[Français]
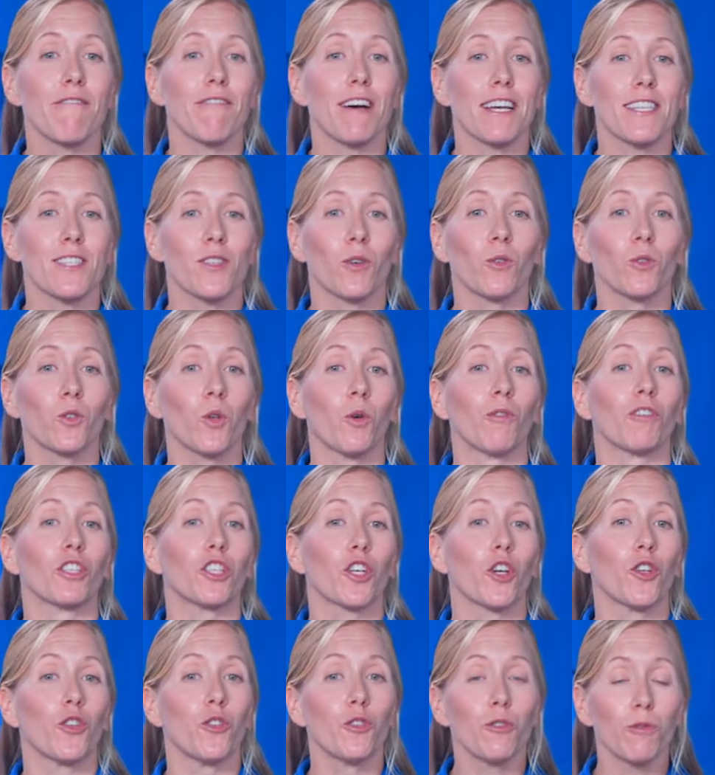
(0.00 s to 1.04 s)
les façons dont
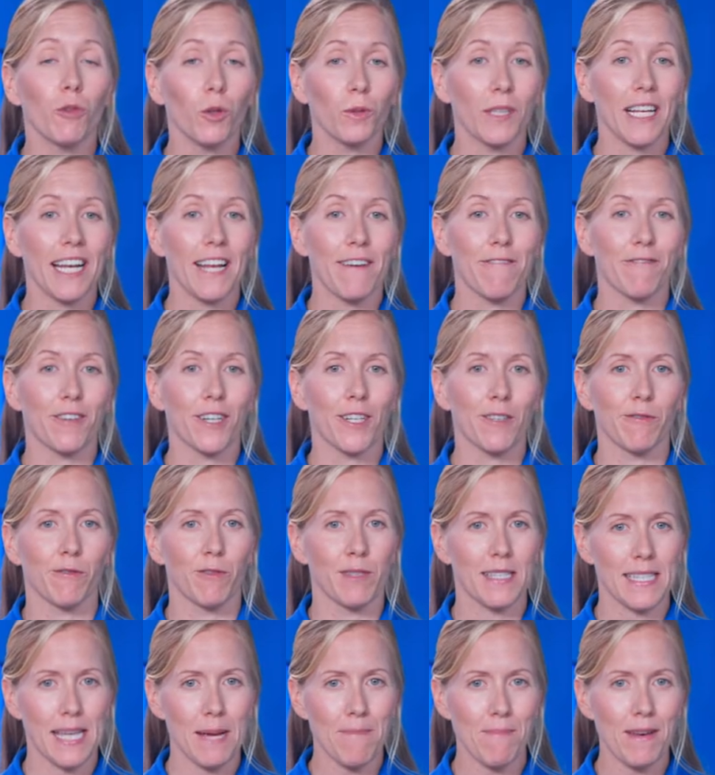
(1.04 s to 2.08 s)
votre nouveau téléphone
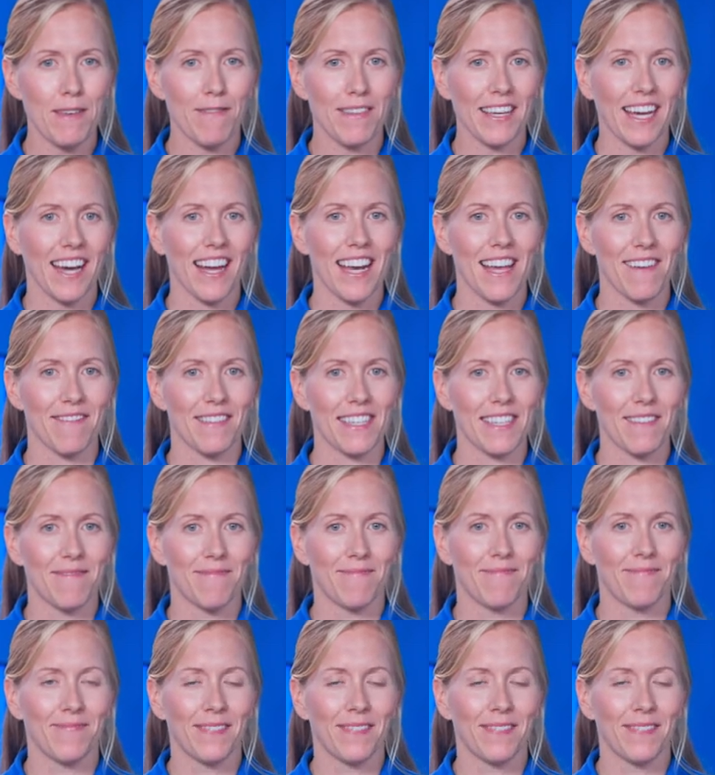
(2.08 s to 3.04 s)
vous simplifiera la vie?